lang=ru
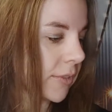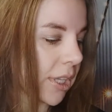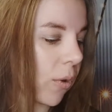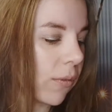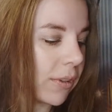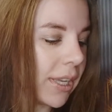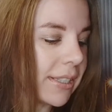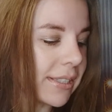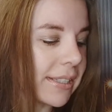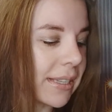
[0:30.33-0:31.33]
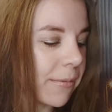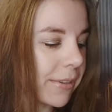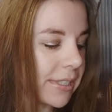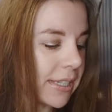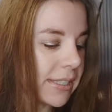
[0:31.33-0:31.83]
такого, да, с не
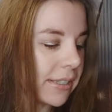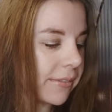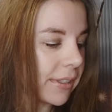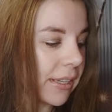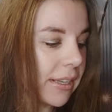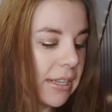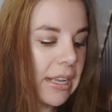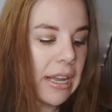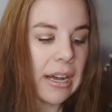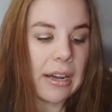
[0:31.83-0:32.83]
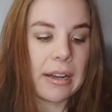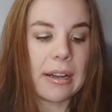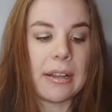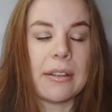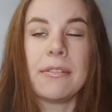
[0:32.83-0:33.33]
самого интересного, да,
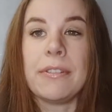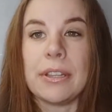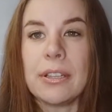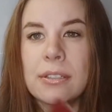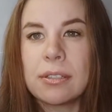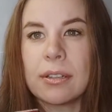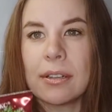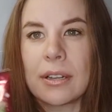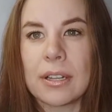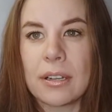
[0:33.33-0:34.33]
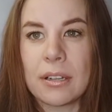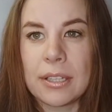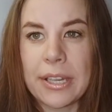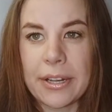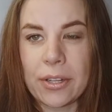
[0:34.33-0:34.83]
а, Витекс, а,
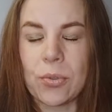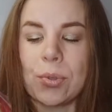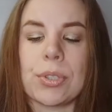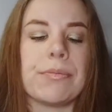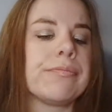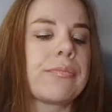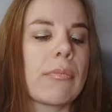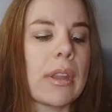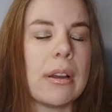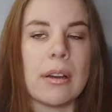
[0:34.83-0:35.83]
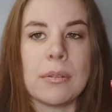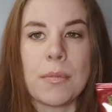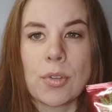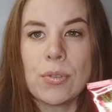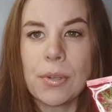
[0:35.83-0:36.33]
гель для душа. А,
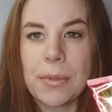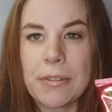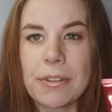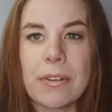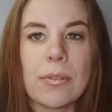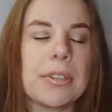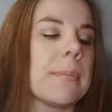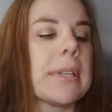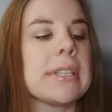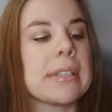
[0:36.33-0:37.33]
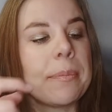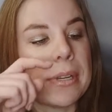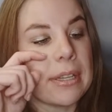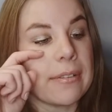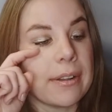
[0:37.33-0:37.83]
мне в новогодней посылке
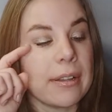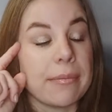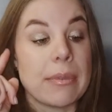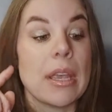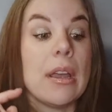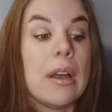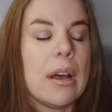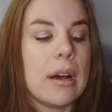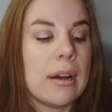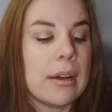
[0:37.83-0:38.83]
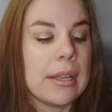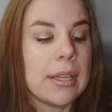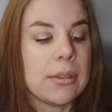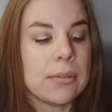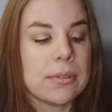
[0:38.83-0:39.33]
передавала. А,
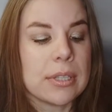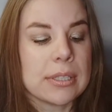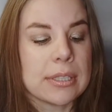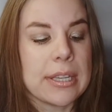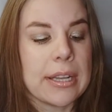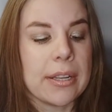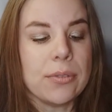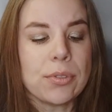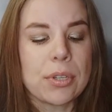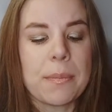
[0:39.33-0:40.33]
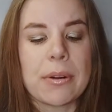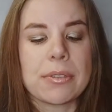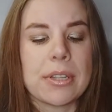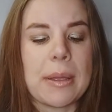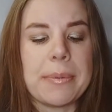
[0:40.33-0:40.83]
это у нас гель для душа,
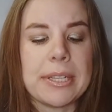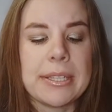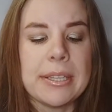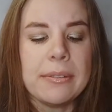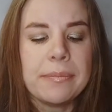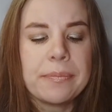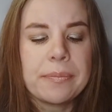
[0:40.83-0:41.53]
морозный апельсин.